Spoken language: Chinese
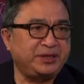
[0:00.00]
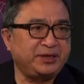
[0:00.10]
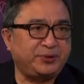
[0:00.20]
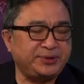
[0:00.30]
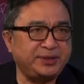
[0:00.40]

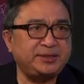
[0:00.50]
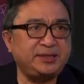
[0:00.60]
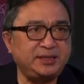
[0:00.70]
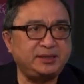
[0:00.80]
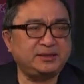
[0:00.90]
我觉得
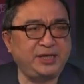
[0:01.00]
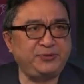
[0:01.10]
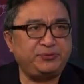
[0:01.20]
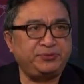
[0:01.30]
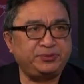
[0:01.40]
这个对
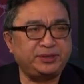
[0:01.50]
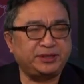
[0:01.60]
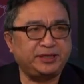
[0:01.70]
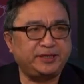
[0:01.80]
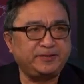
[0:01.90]
于这
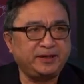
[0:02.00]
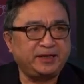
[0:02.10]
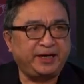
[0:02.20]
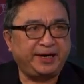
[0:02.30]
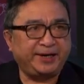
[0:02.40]
个
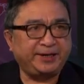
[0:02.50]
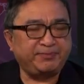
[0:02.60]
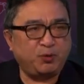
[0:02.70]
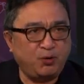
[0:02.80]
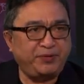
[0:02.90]
啊
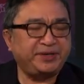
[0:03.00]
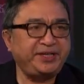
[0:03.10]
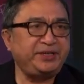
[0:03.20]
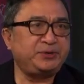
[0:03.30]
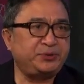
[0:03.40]
模仿
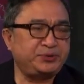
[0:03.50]
印度、